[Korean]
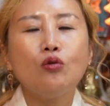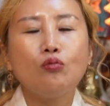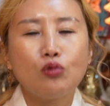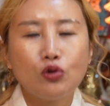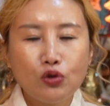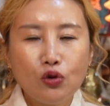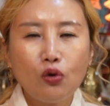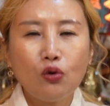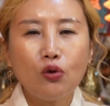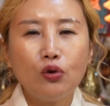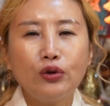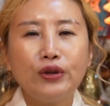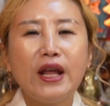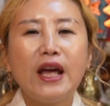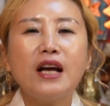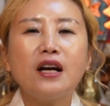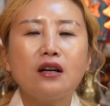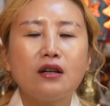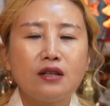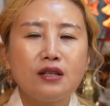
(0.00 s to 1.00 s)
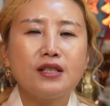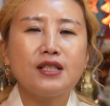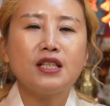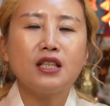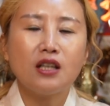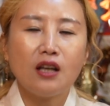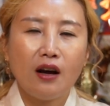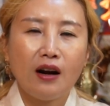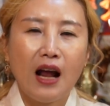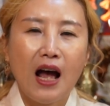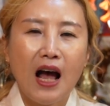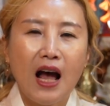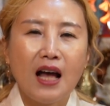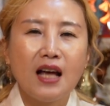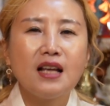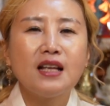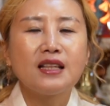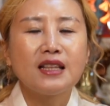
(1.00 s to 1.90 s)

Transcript: 무조건 내 거를 지켜라.